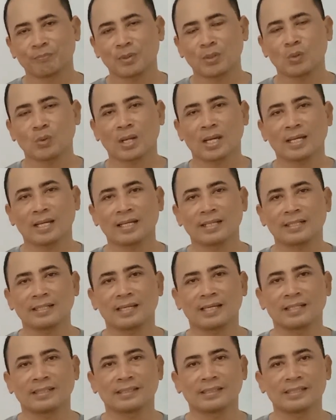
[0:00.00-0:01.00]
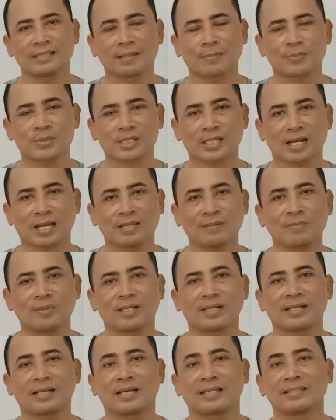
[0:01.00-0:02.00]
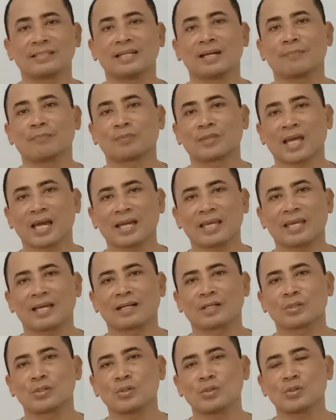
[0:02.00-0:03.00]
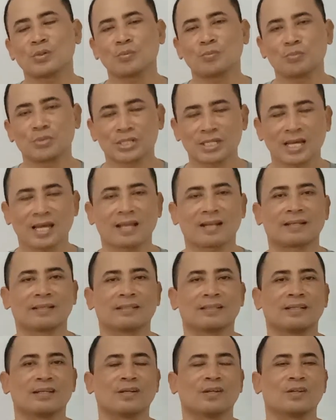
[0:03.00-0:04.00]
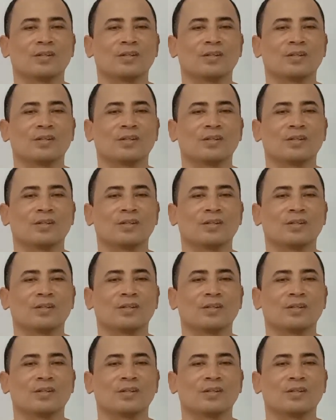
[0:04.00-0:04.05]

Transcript: pengurangan dari subscriber dan jam tayang cukup besar